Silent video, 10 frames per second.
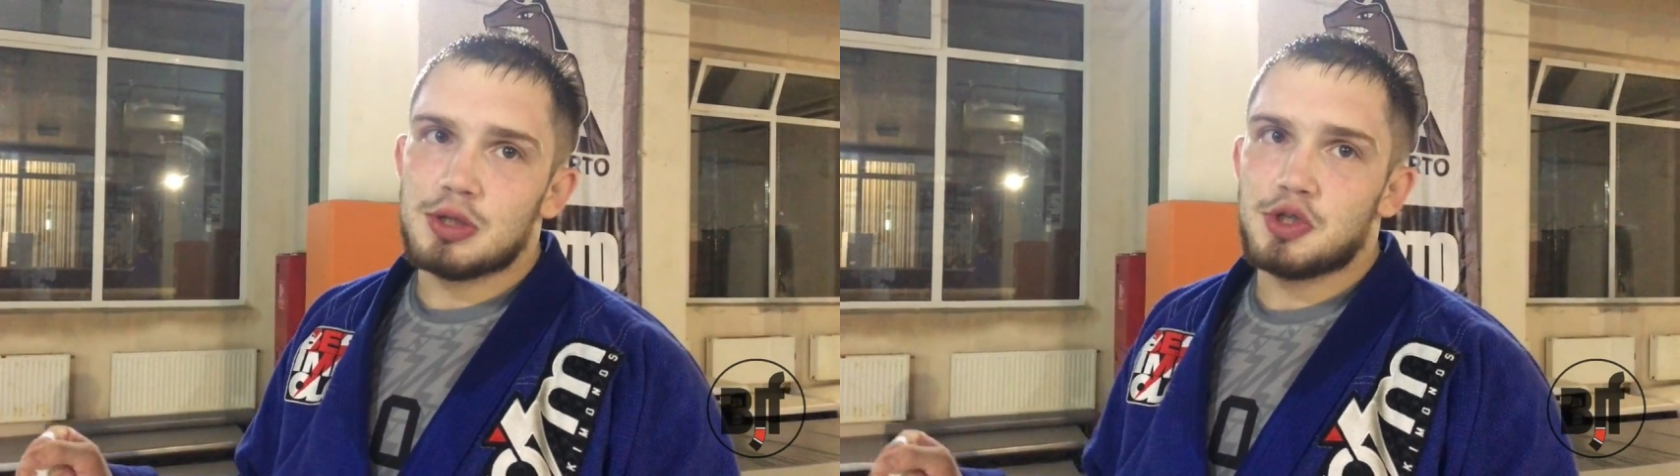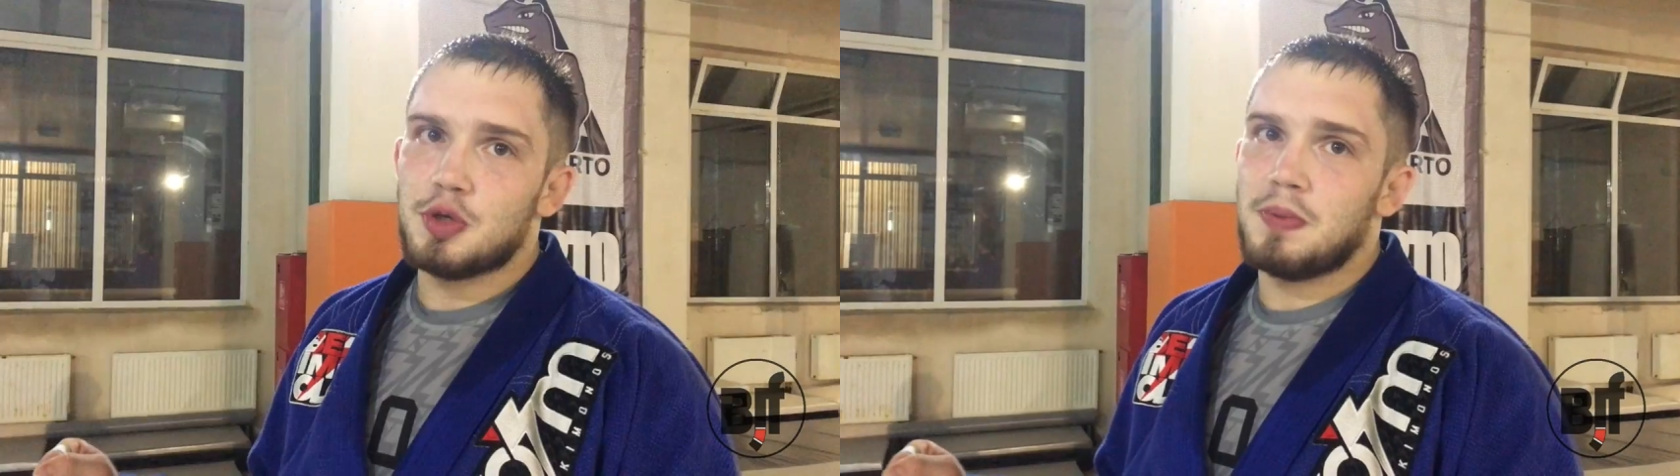
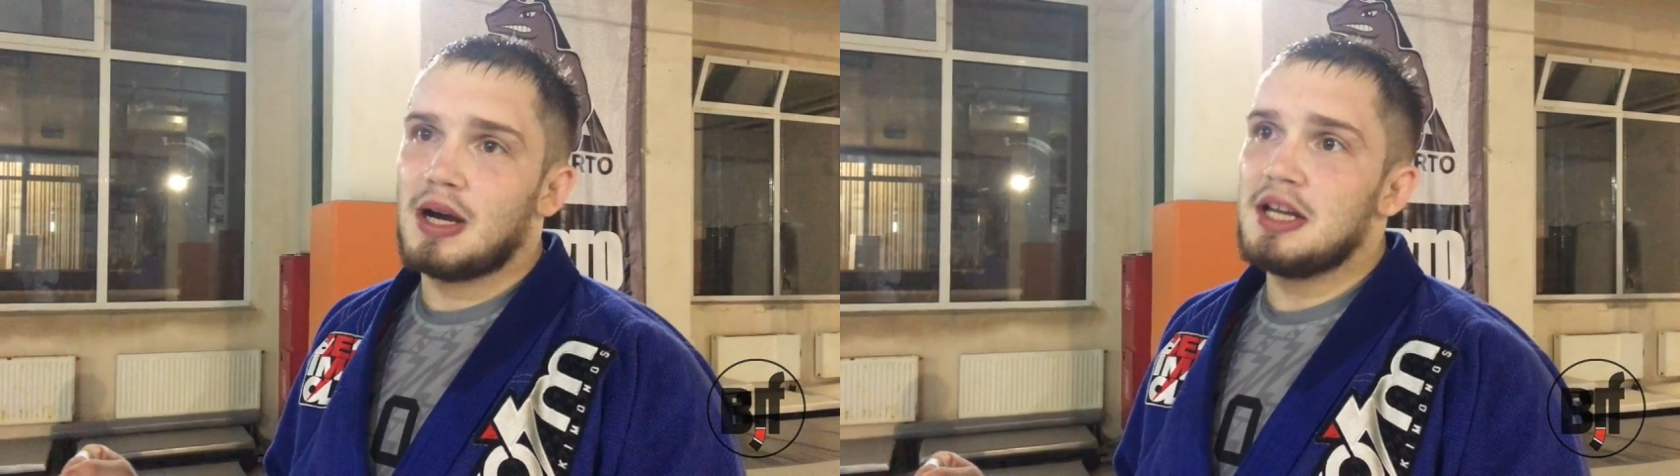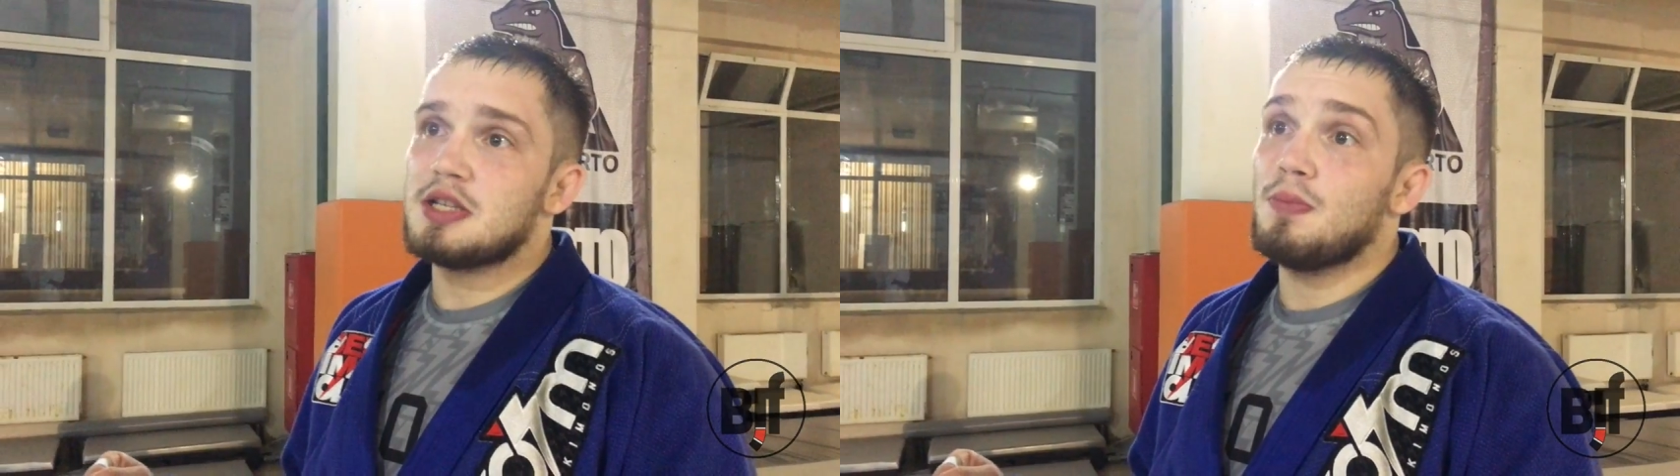можем чуть
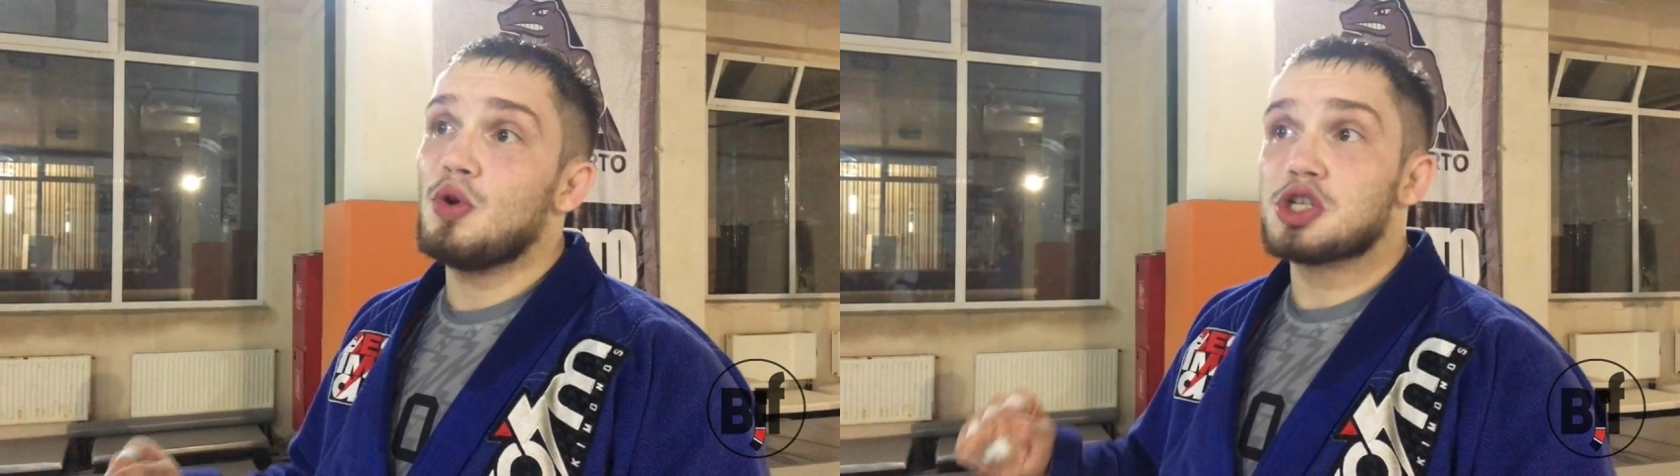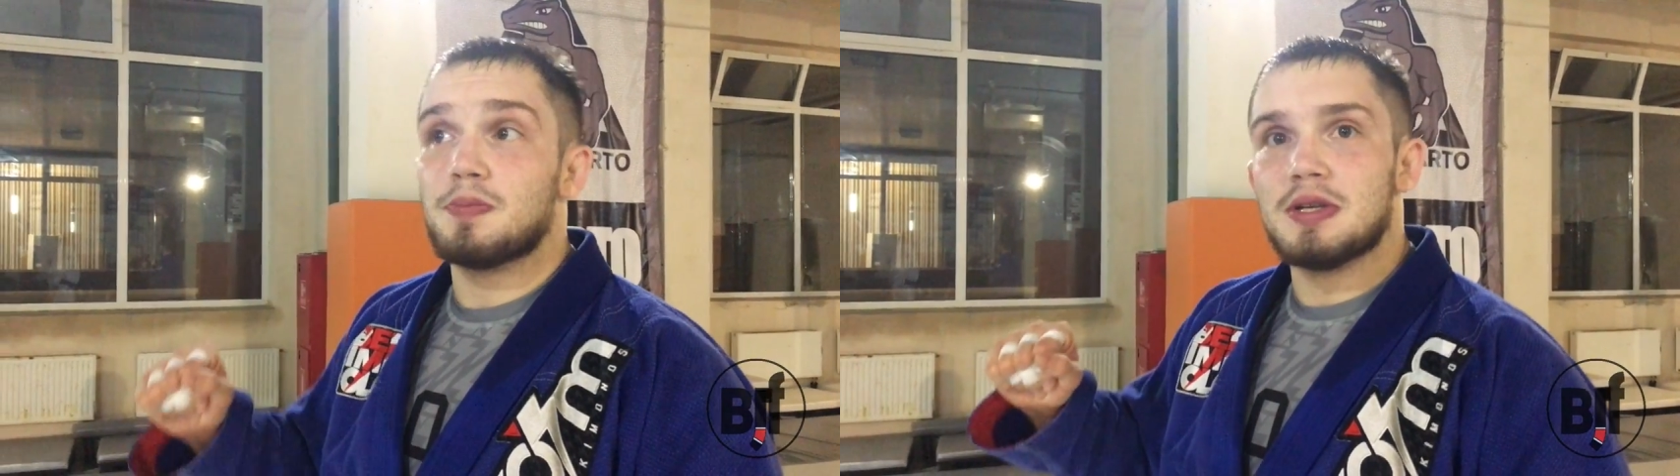походить,
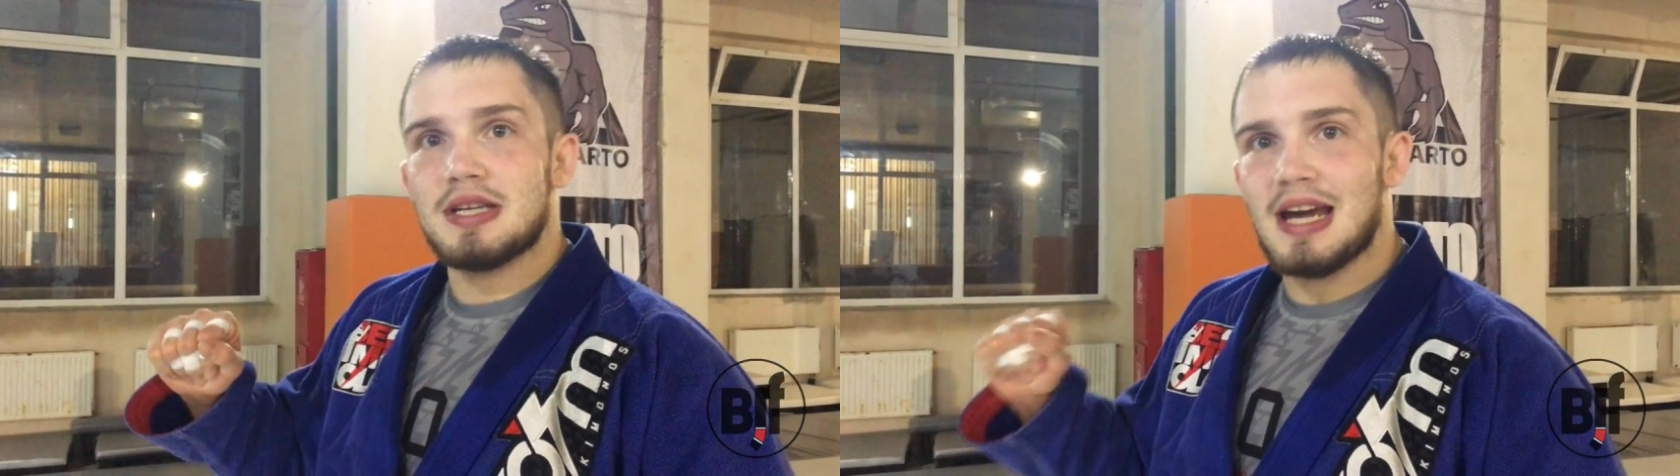может быть,